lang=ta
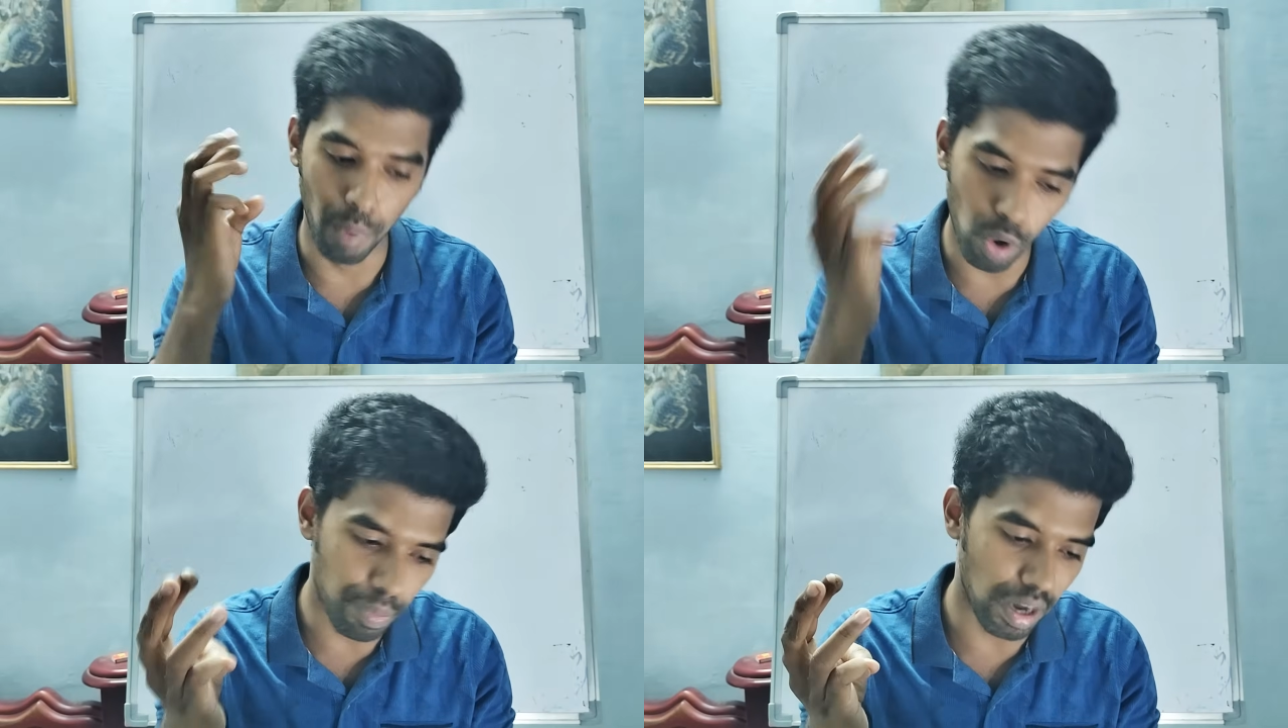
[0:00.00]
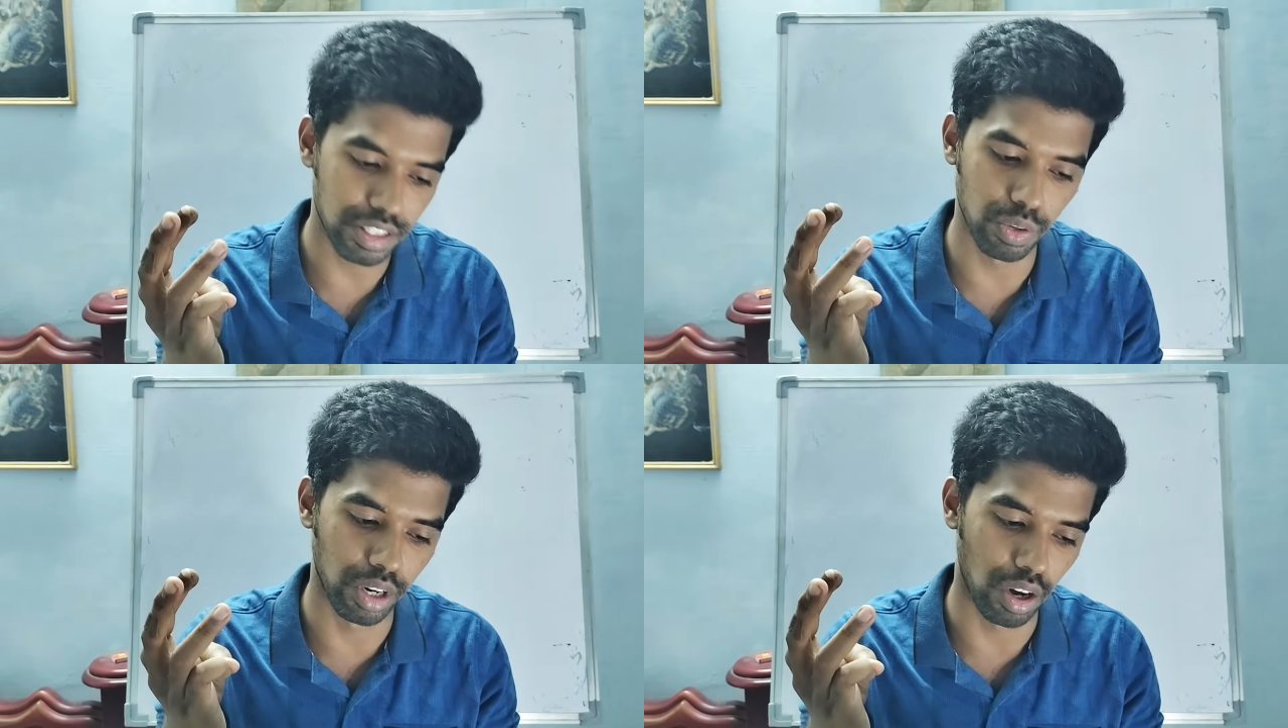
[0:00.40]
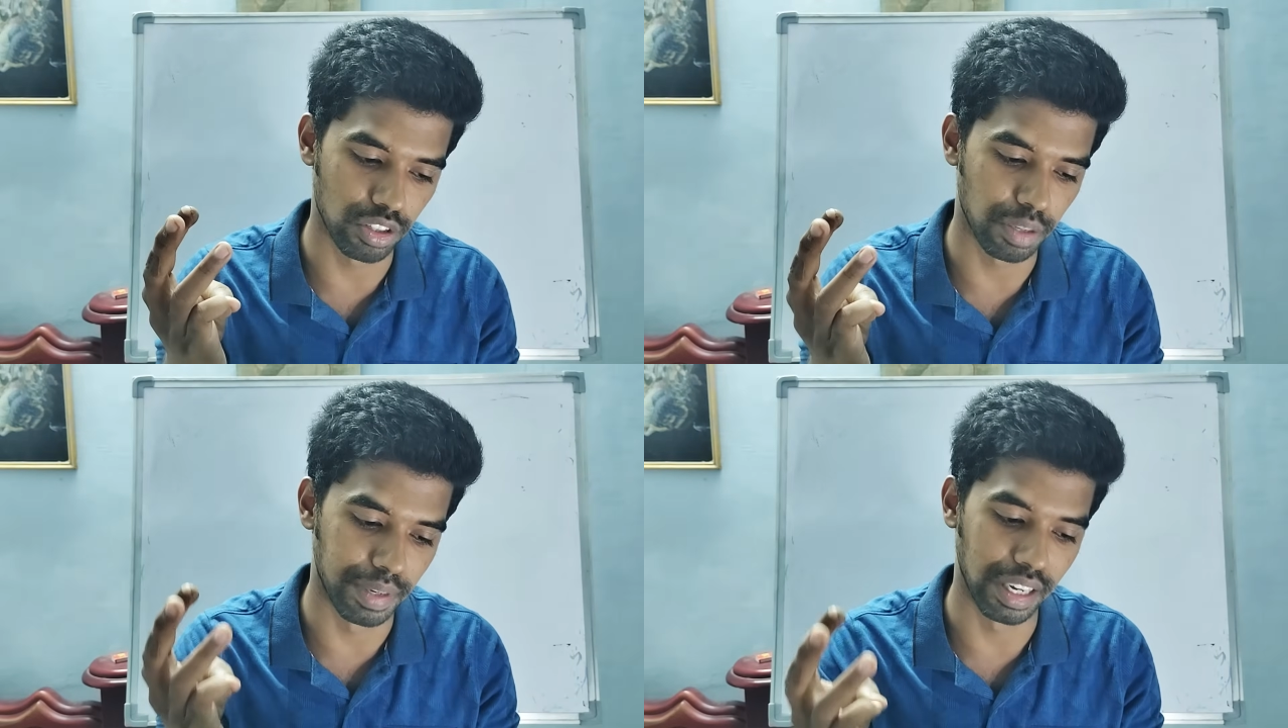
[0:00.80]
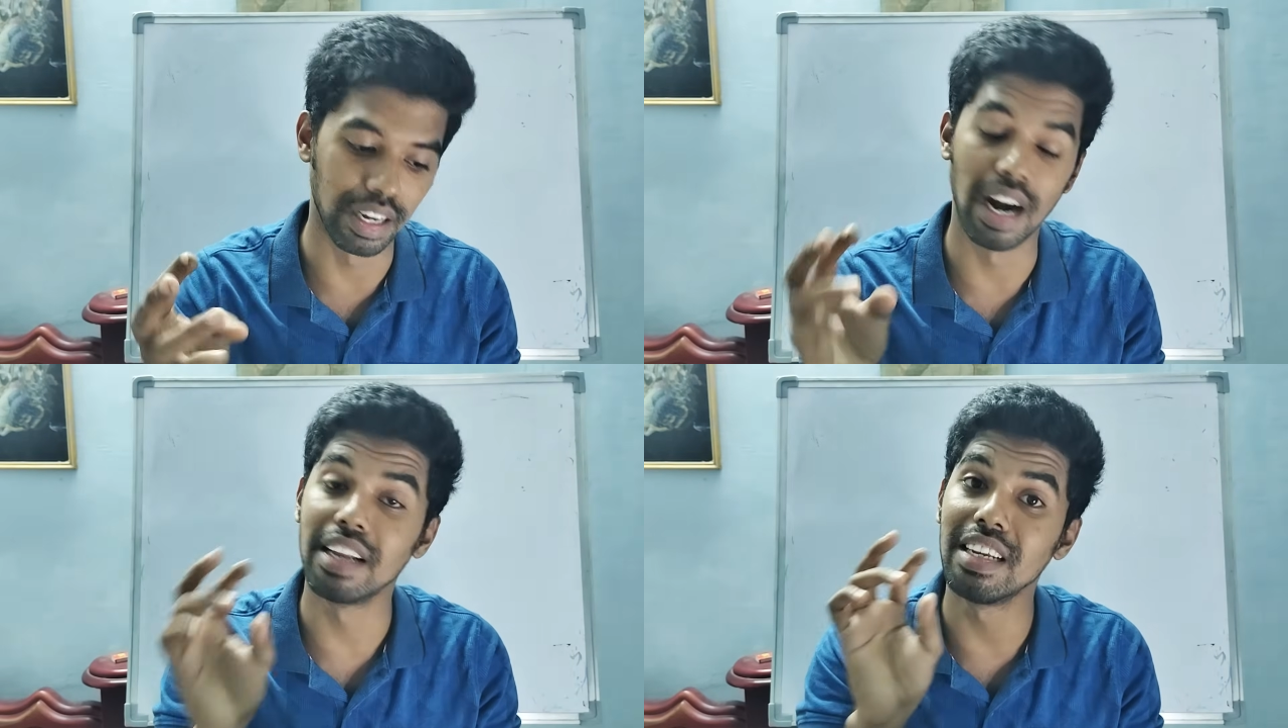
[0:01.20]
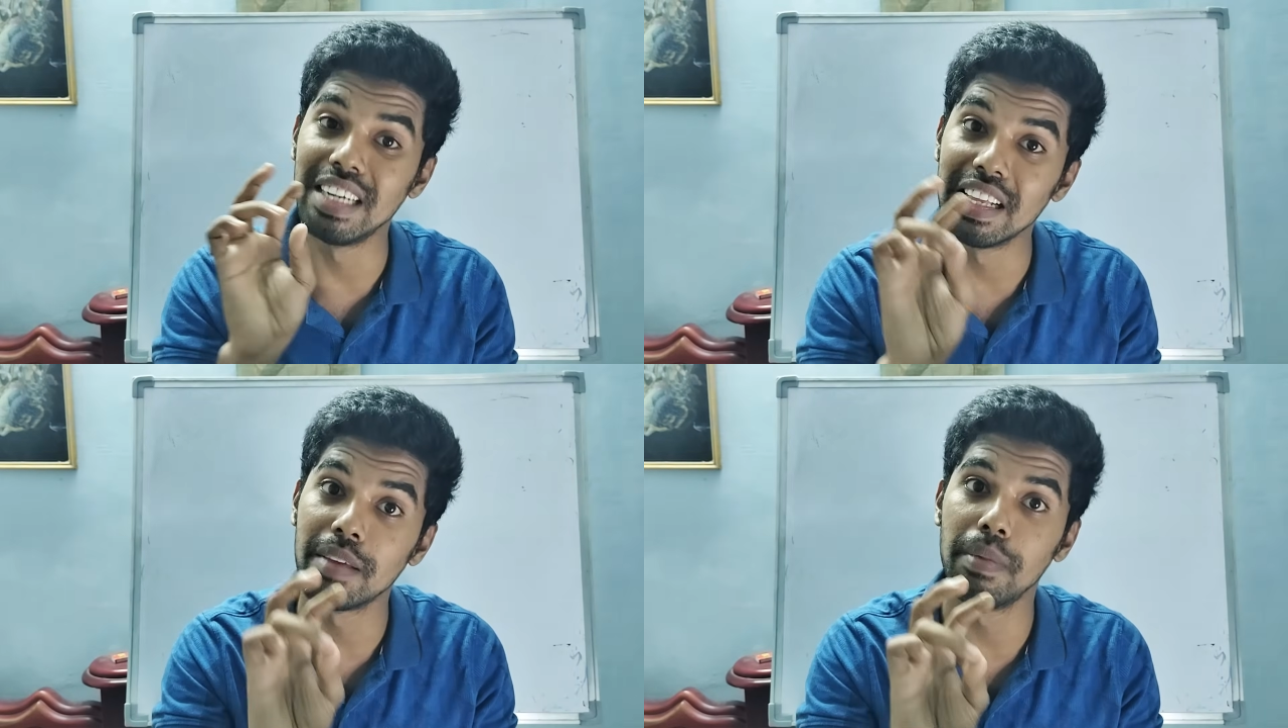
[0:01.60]
போர்ட் மாஸ்னு ஒரு கான்செப்ட் இருக்குது அடுத்து
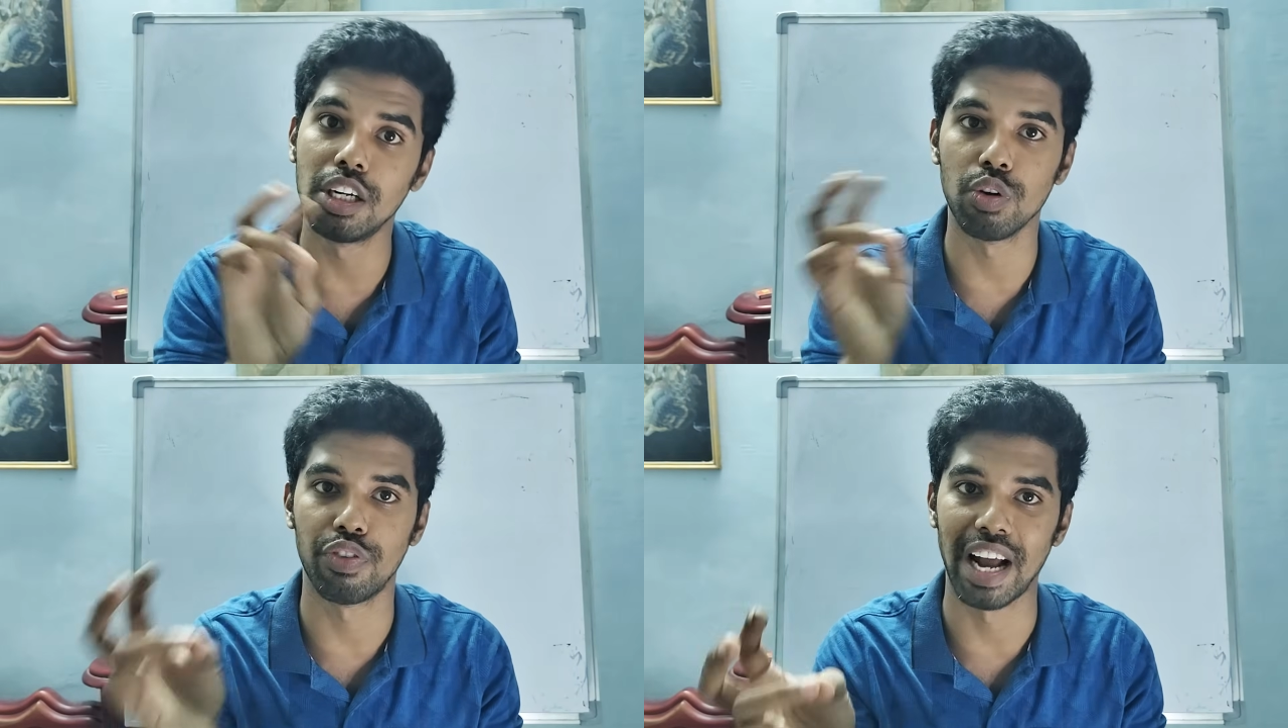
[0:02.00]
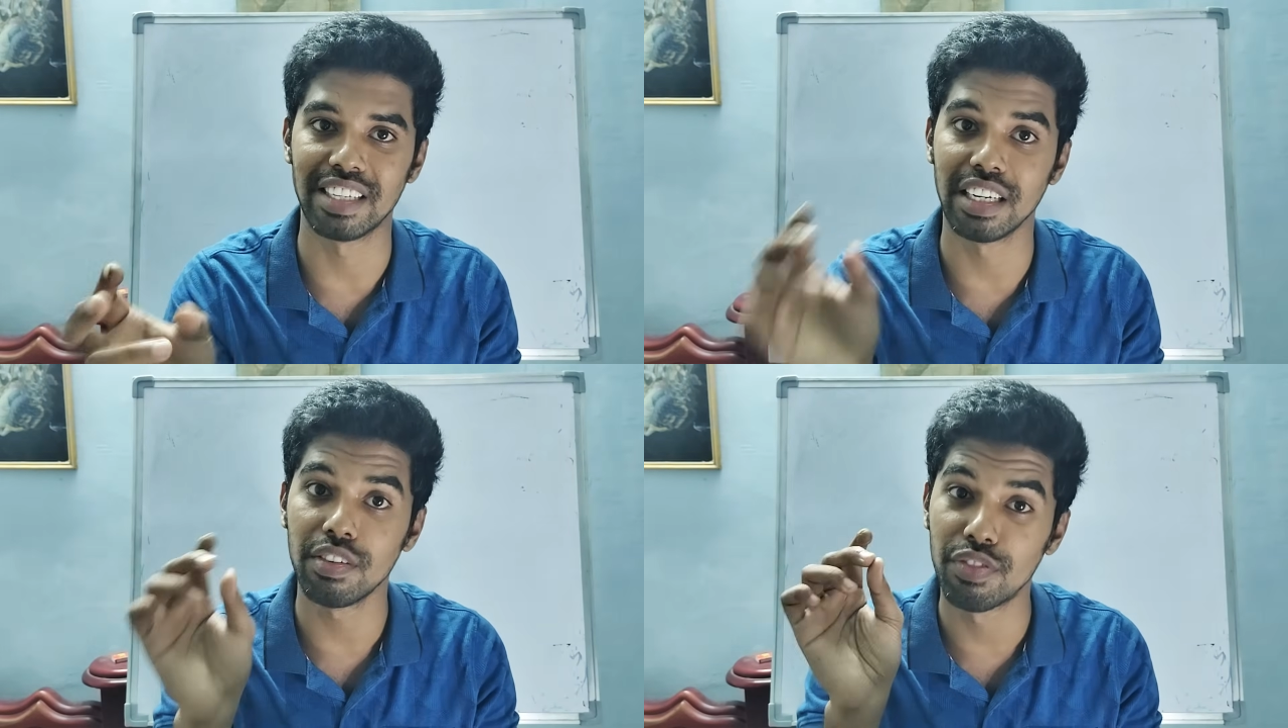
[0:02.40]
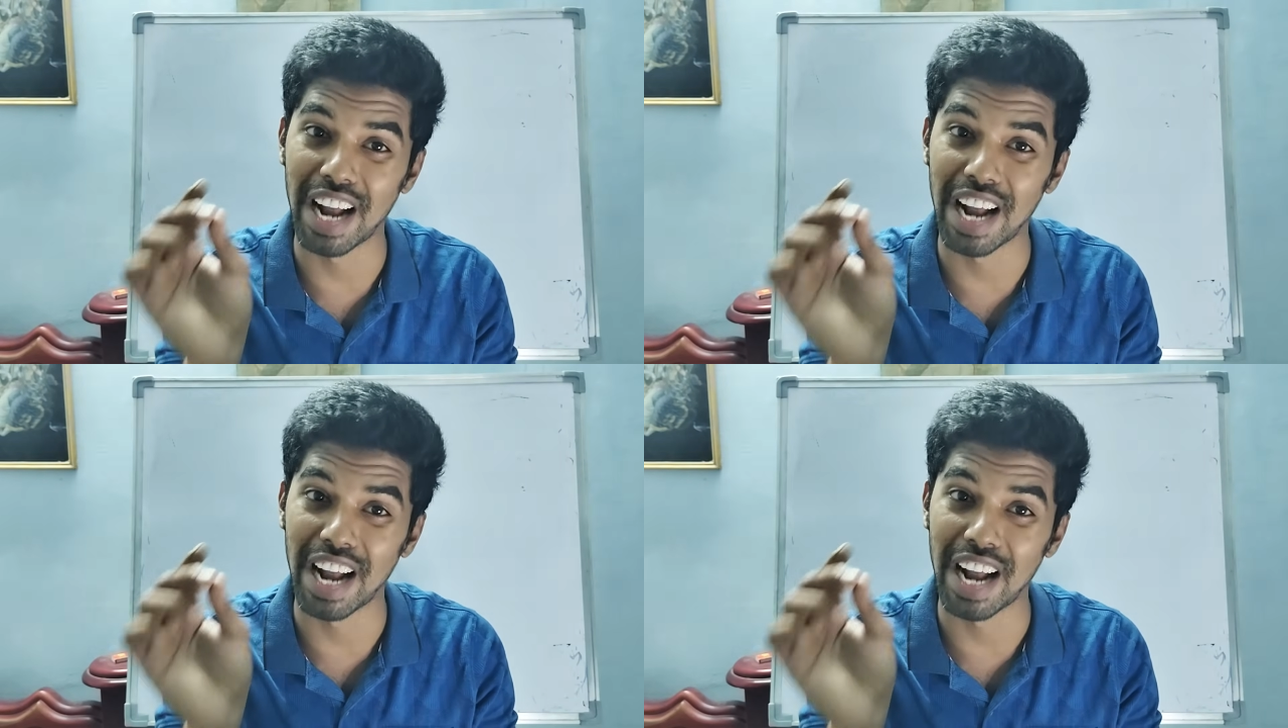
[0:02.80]
டெசிமல் டு ஃப்ராக்ஷன்